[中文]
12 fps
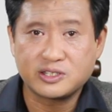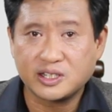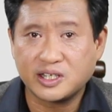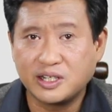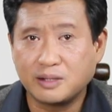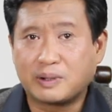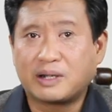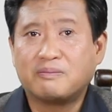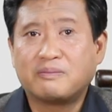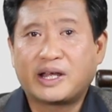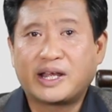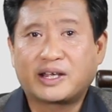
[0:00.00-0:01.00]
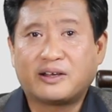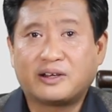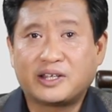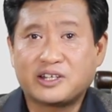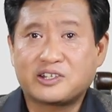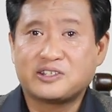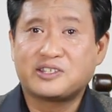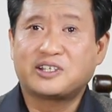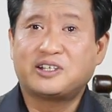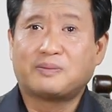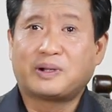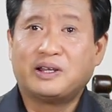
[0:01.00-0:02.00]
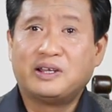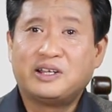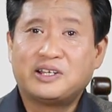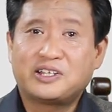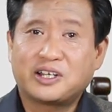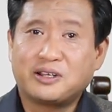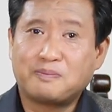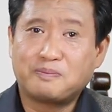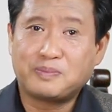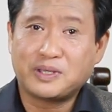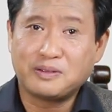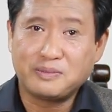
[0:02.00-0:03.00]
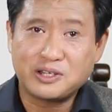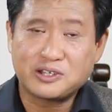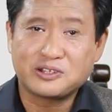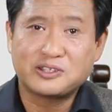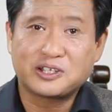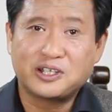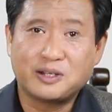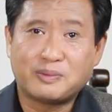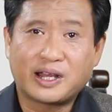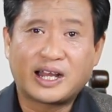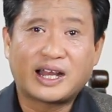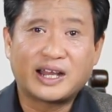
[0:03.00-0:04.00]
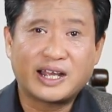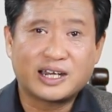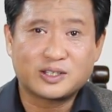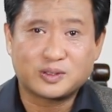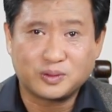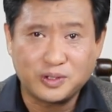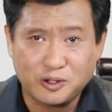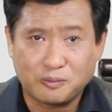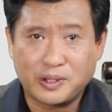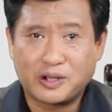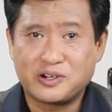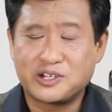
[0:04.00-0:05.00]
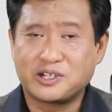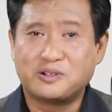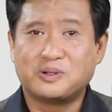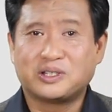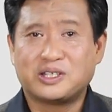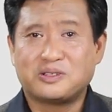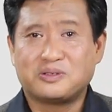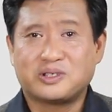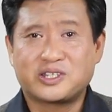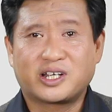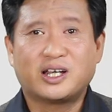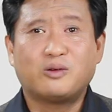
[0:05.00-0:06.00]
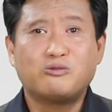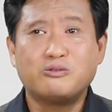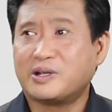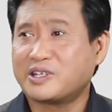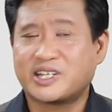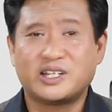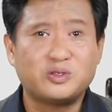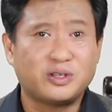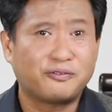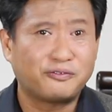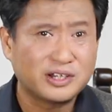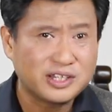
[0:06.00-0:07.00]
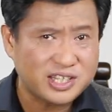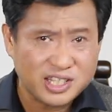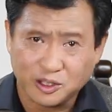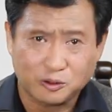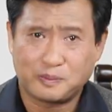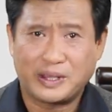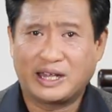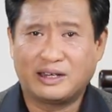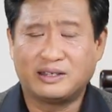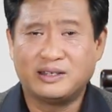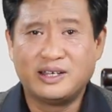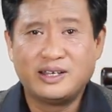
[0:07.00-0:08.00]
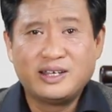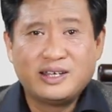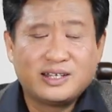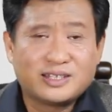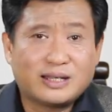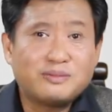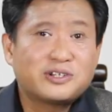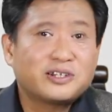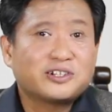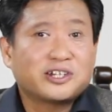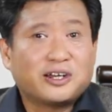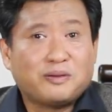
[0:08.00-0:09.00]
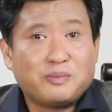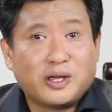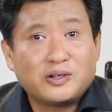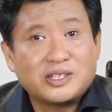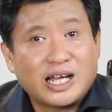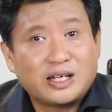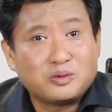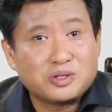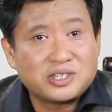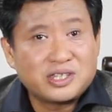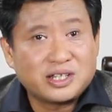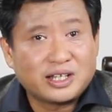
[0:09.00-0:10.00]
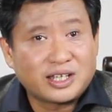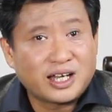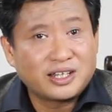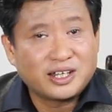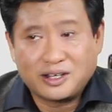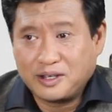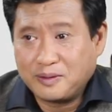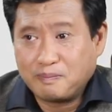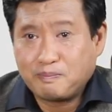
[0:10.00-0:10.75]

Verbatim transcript: 字课本，哎，搞了一个识字课本。这个平民识字课本涵盖了所有苗人生活地区，整个乌蒙山区的风气都变了。咱们知道这个苗家女性，她那个